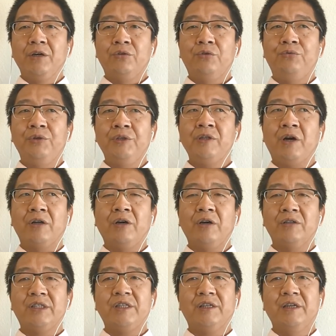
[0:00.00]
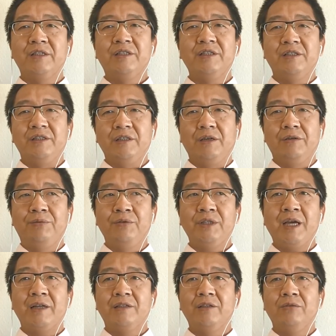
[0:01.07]
寻找到适合自己的封
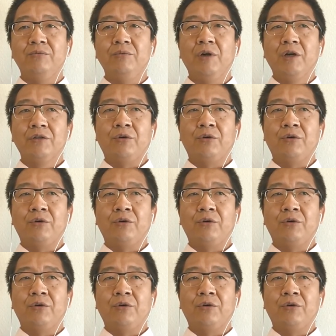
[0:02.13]
建制度，